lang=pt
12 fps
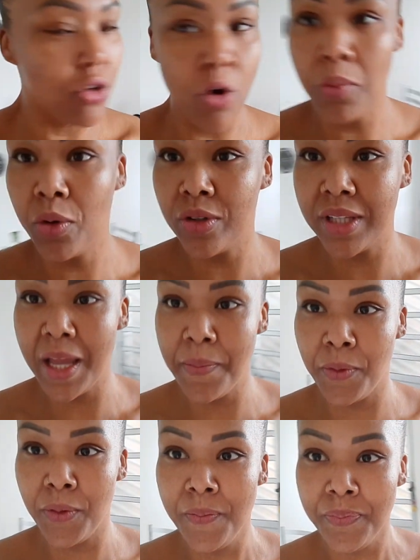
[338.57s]
como que o
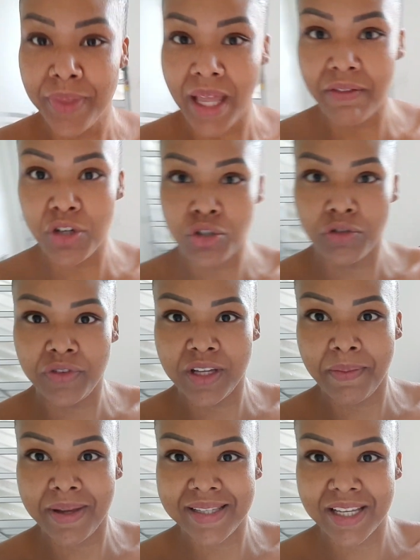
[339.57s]
tempo tava
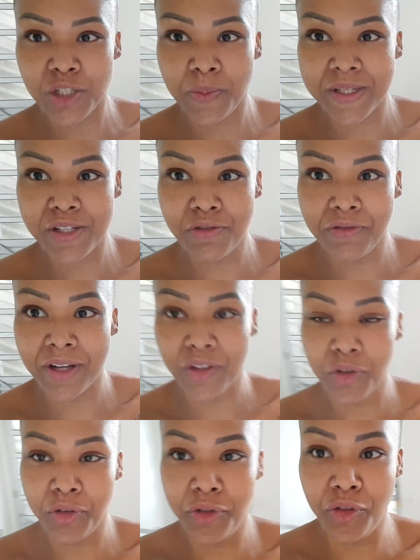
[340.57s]
chovinho, mas tá tipo assim um
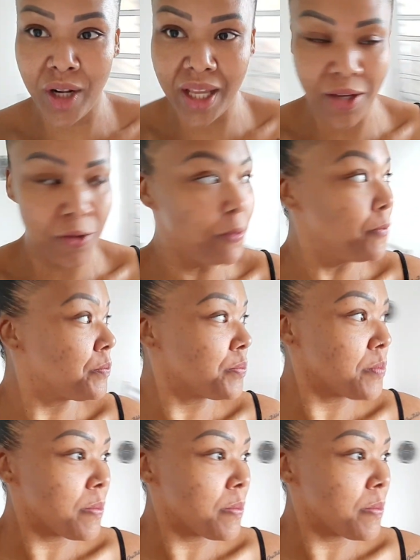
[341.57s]
vento frio.